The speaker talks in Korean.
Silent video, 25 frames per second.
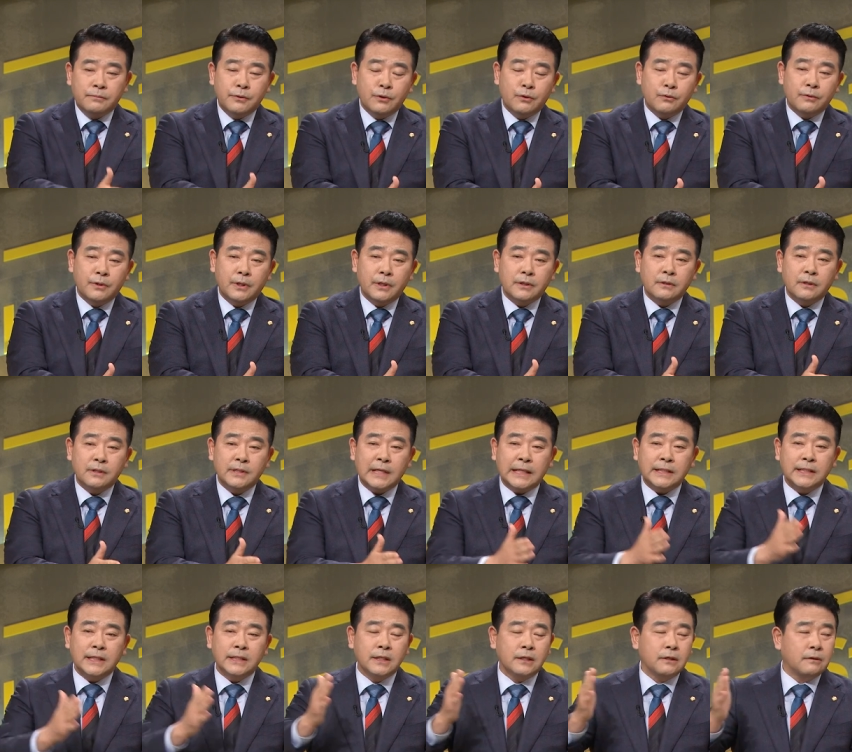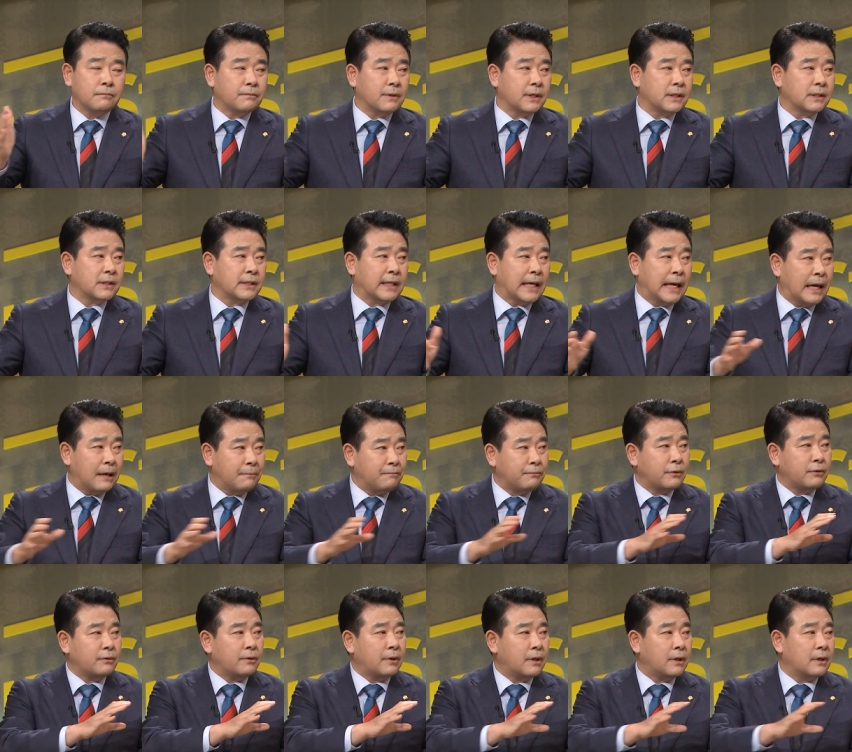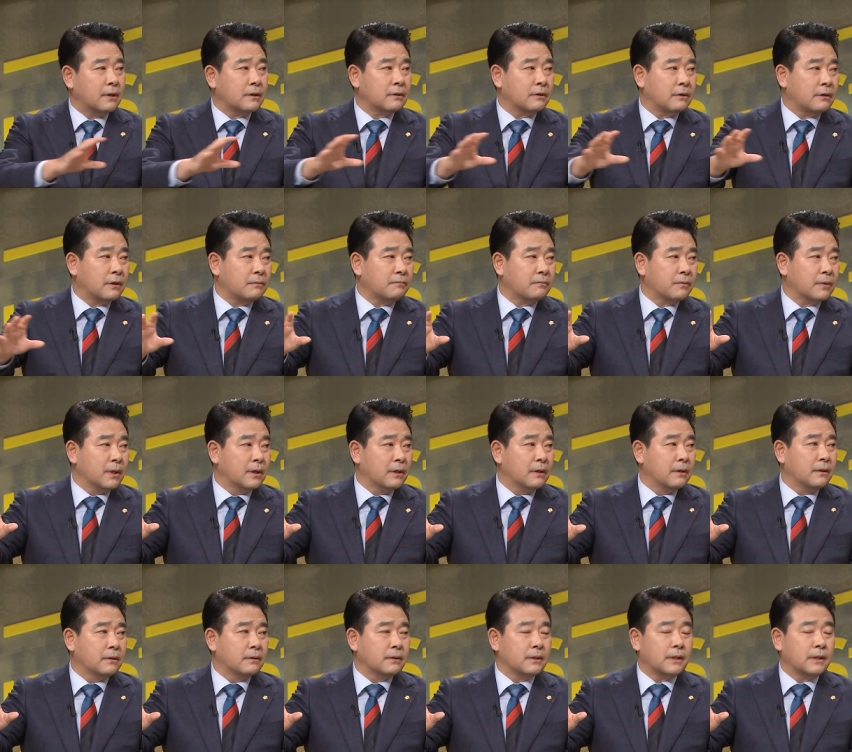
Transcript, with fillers: 비롯해서 사차 산업까지 다 필요하거든요. 네.